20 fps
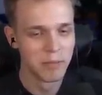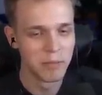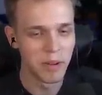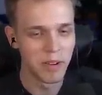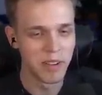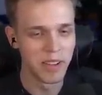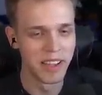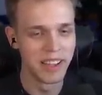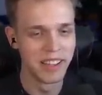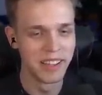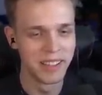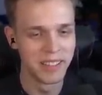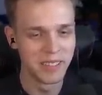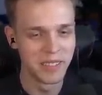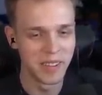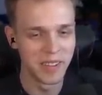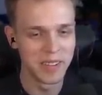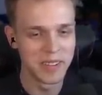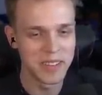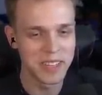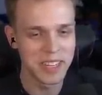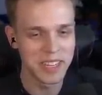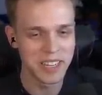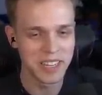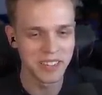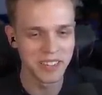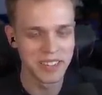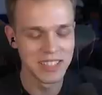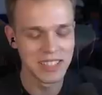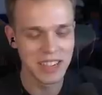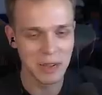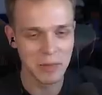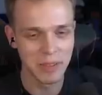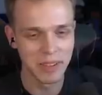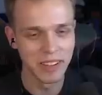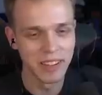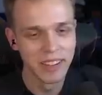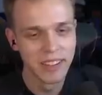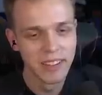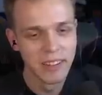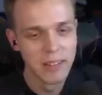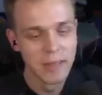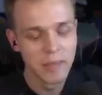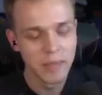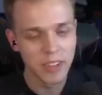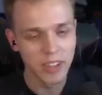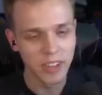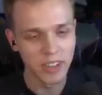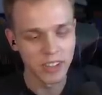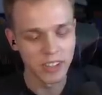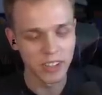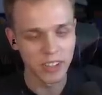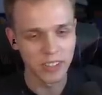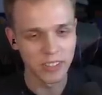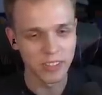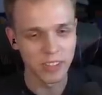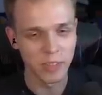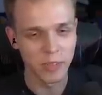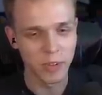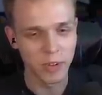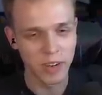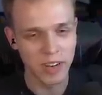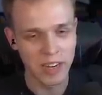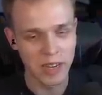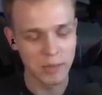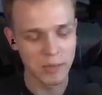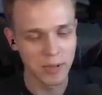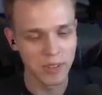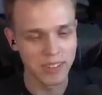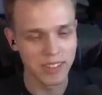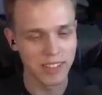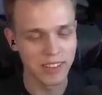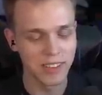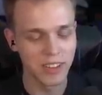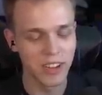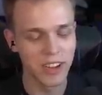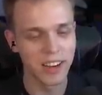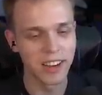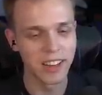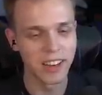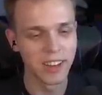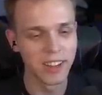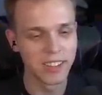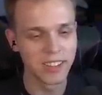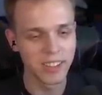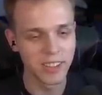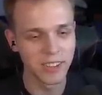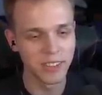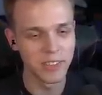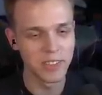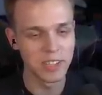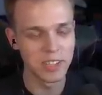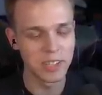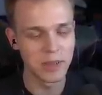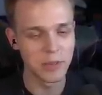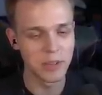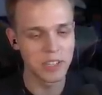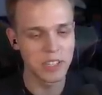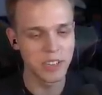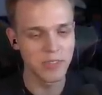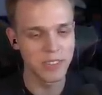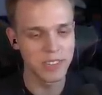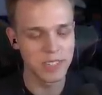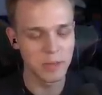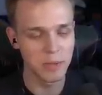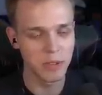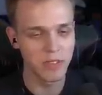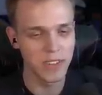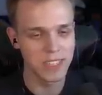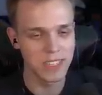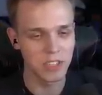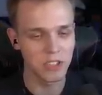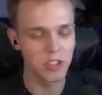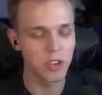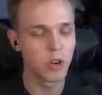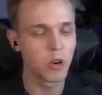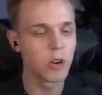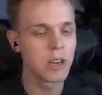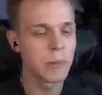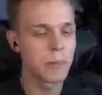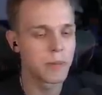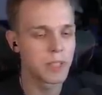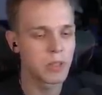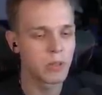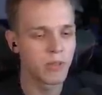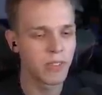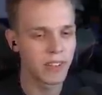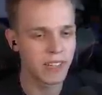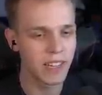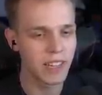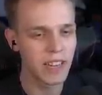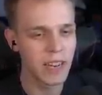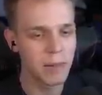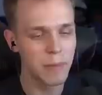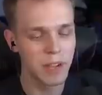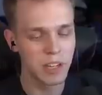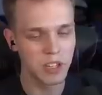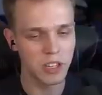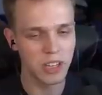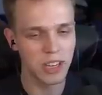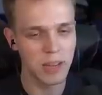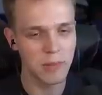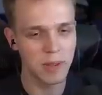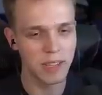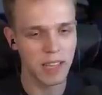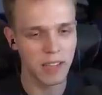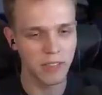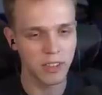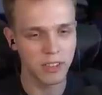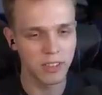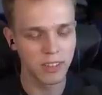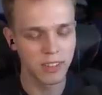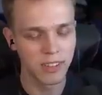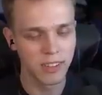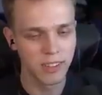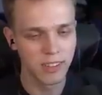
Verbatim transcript: Powiem, powiem szczerze, więc jakby... To, to, to w ogóle nie było ten. No ale no to widzicie, mogliście wyzdobyć więcej. Czyli ogólnie podsumowanie, ile macie? No. Ile ma Dawid?